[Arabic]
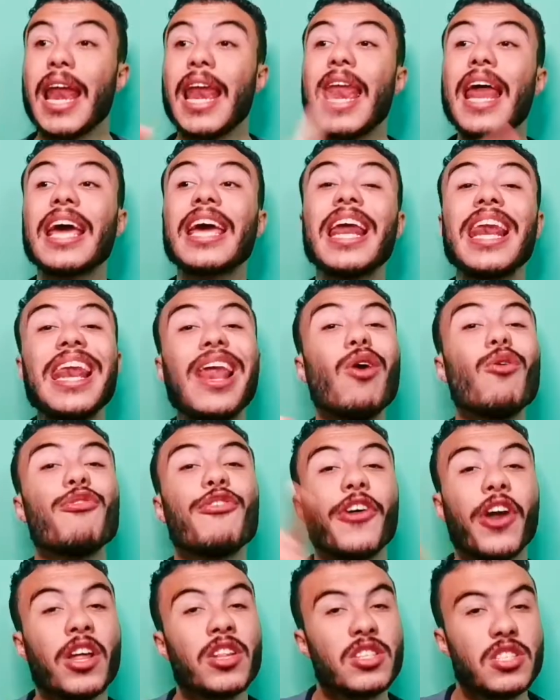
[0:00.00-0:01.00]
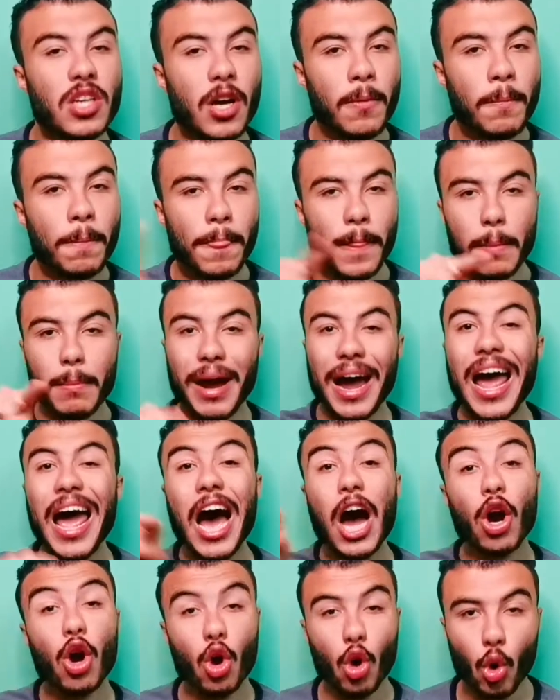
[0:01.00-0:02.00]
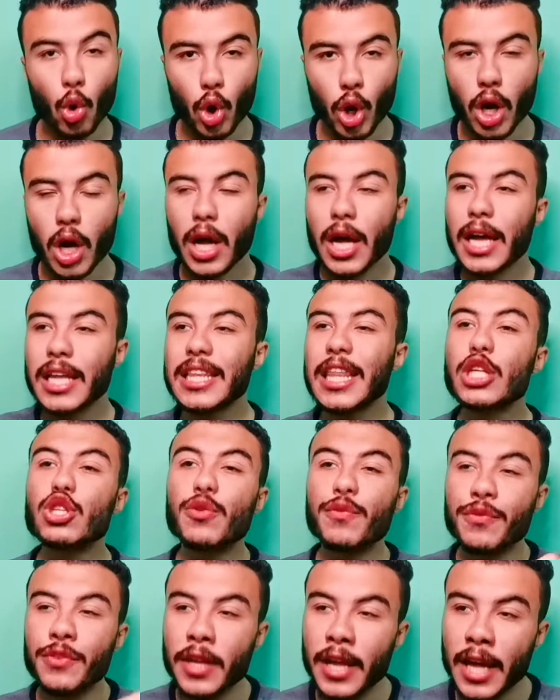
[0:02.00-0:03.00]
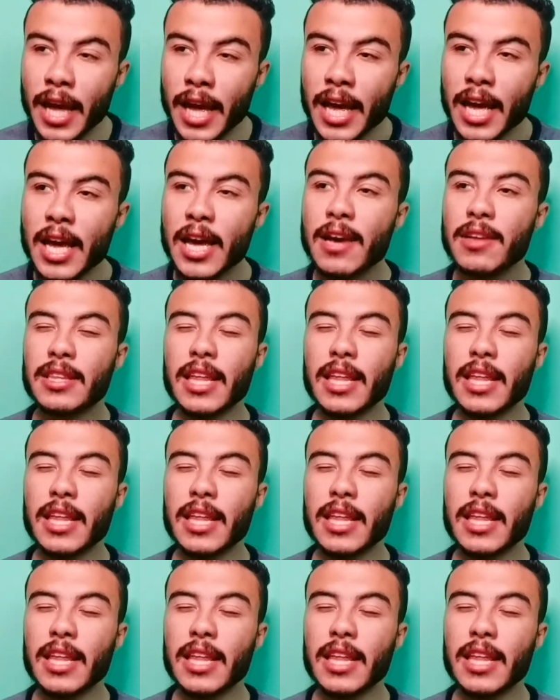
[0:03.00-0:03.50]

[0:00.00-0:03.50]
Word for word: لكن لو فرنسا معاها الكوره ده شفناه